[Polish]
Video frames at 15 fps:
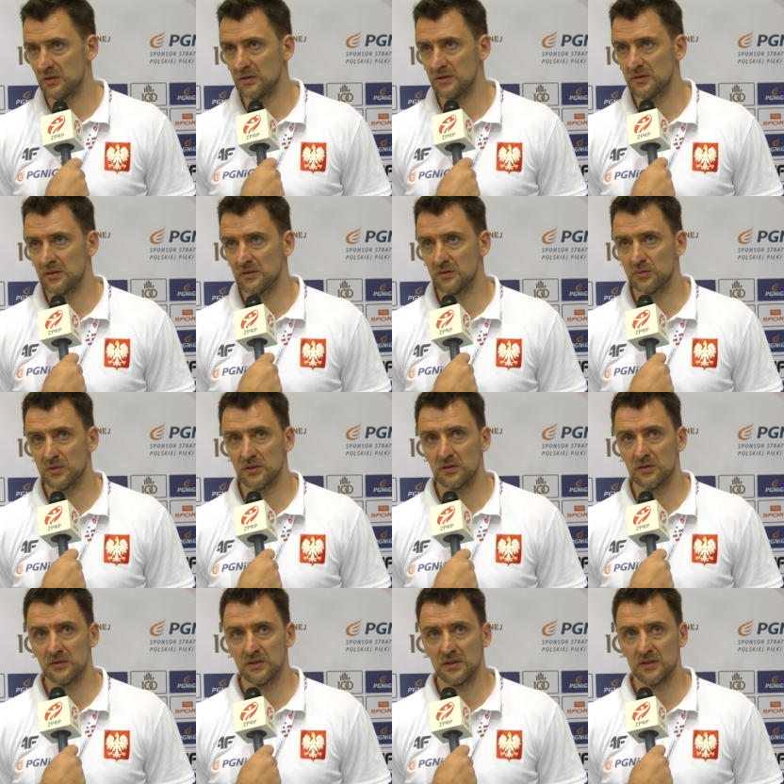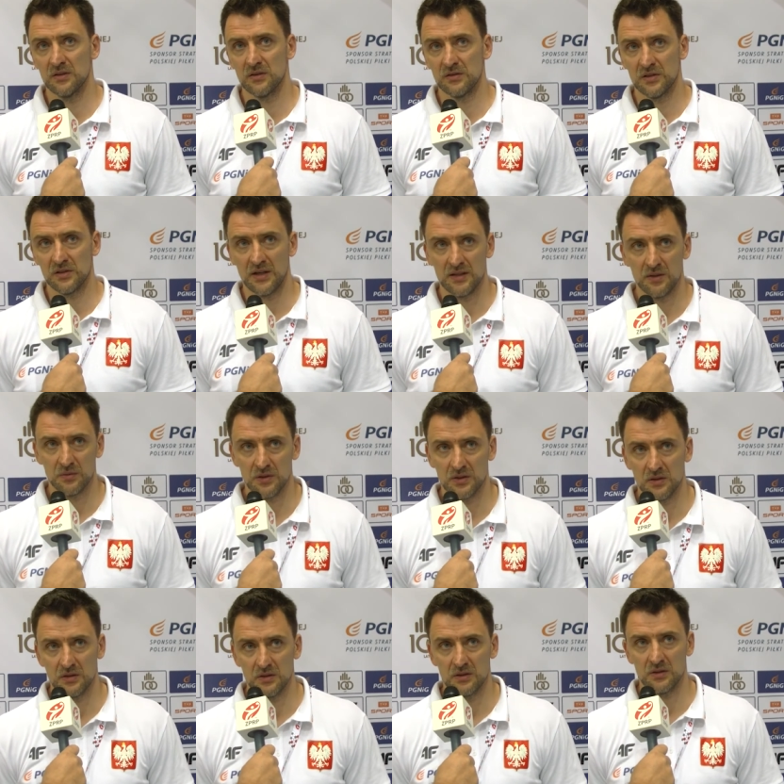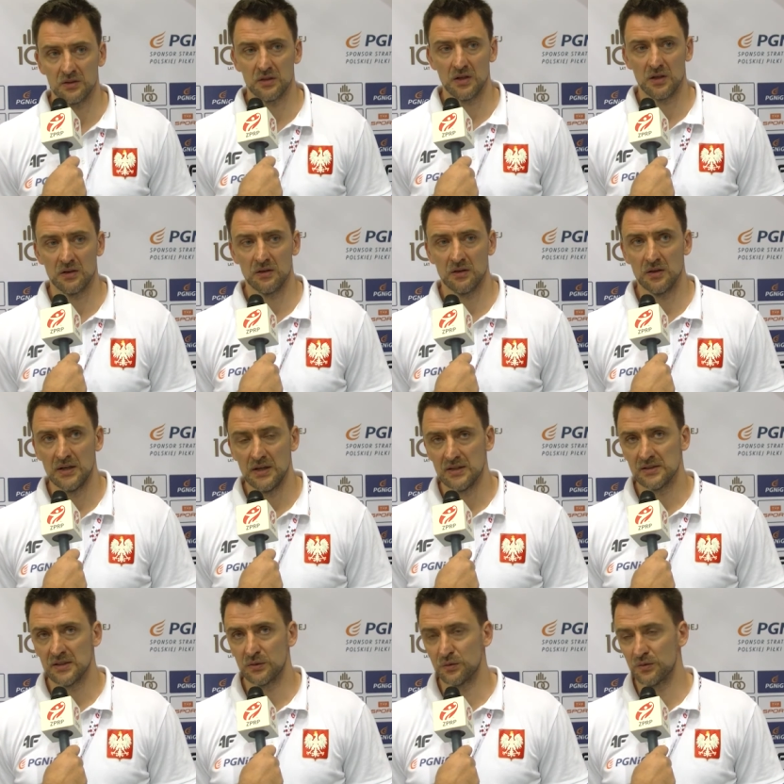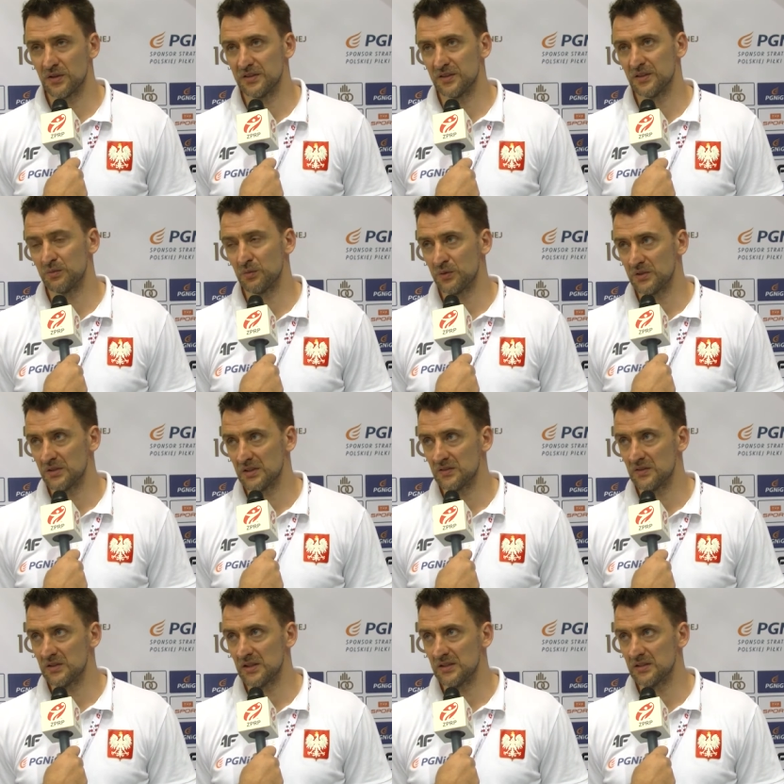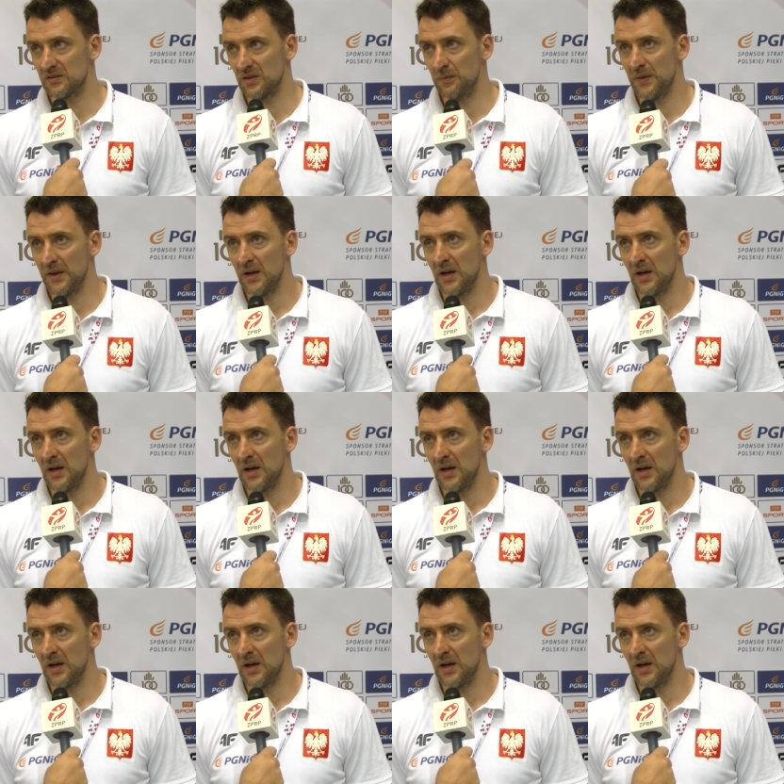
ten sezon przed rozje, rozjechaniem się e, na zasłużony odpoczynek zwycięstwem